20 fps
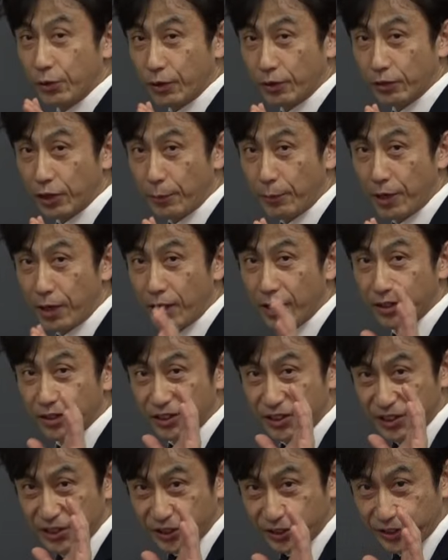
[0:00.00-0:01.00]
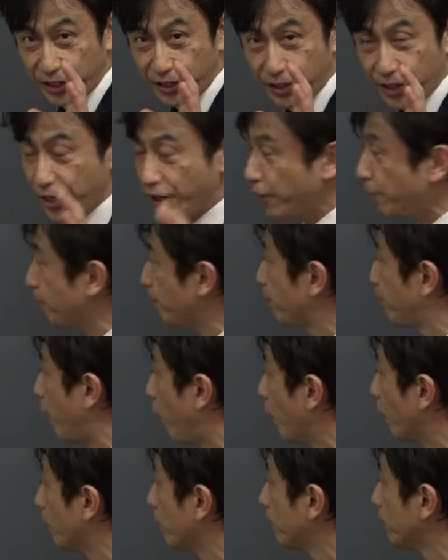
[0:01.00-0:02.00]
て言うかといったらば具体的に
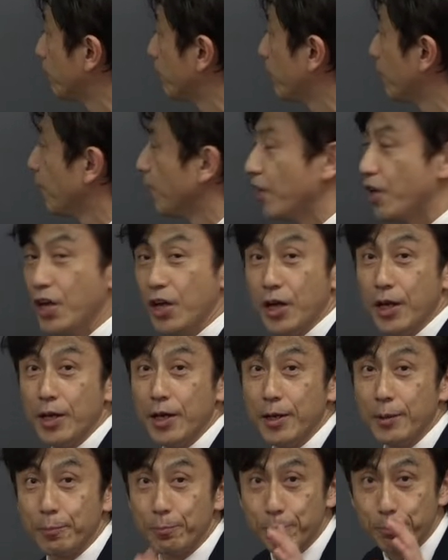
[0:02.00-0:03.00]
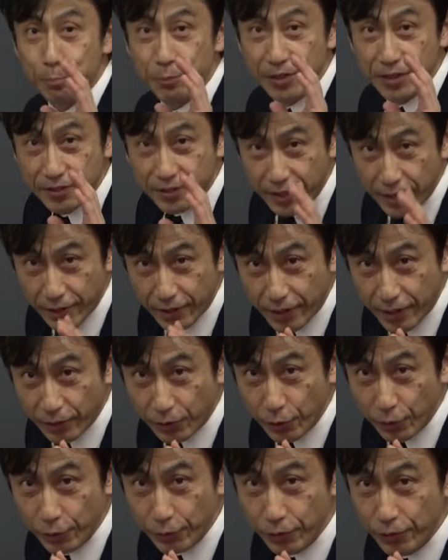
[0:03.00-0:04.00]
ポン。未然形
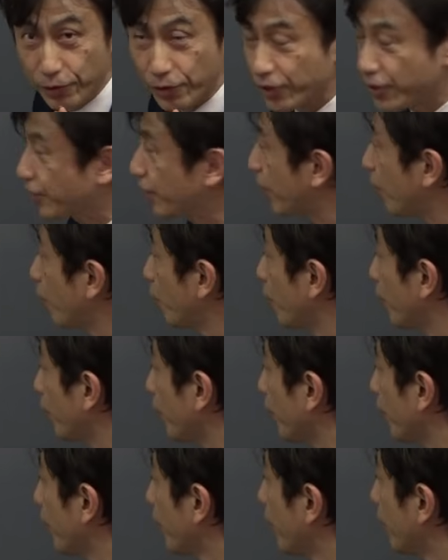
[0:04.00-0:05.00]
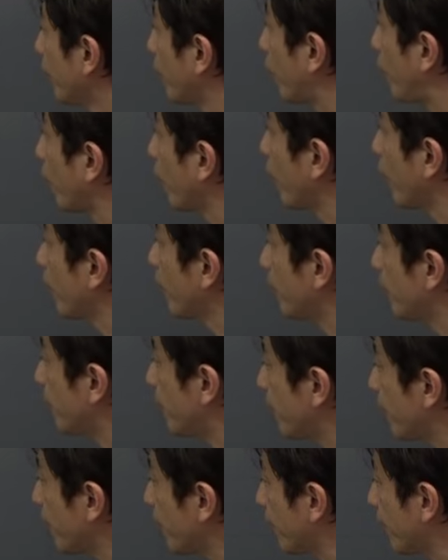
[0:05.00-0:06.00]
という、しっかり覚えて、これ
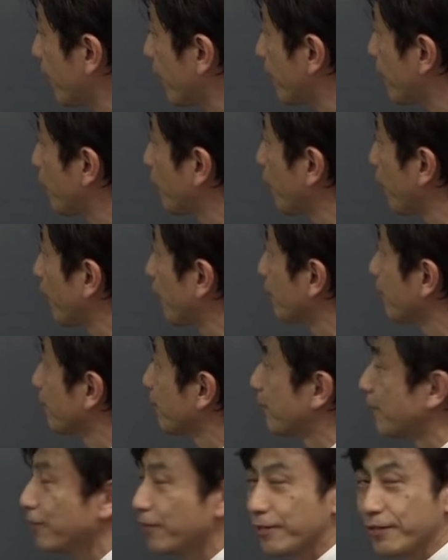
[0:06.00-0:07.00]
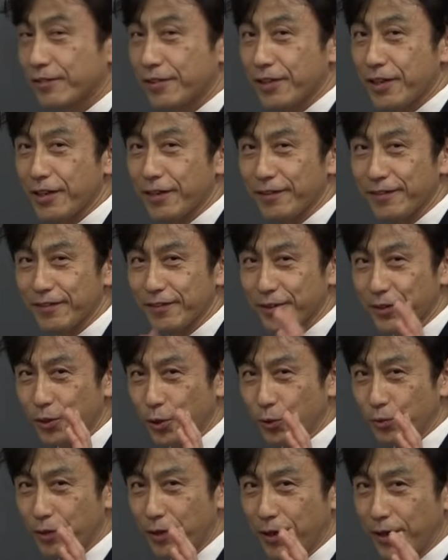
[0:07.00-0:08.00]
未然形って言うんだよ。次、
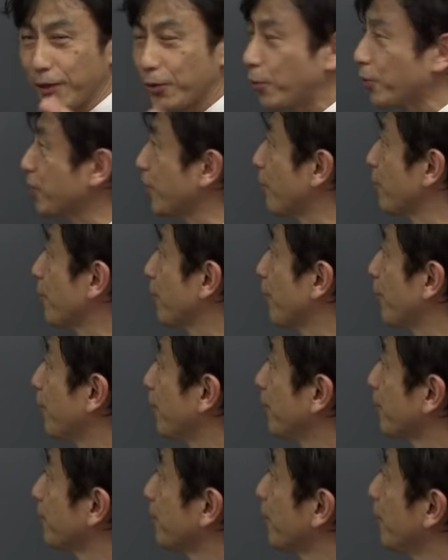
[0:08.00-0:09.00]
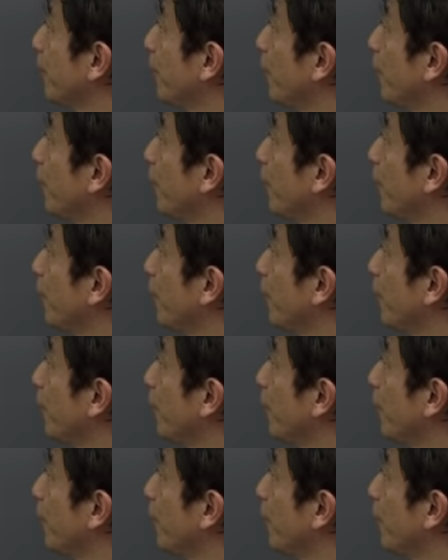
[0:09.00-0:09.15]
今度はこちら見てくれる。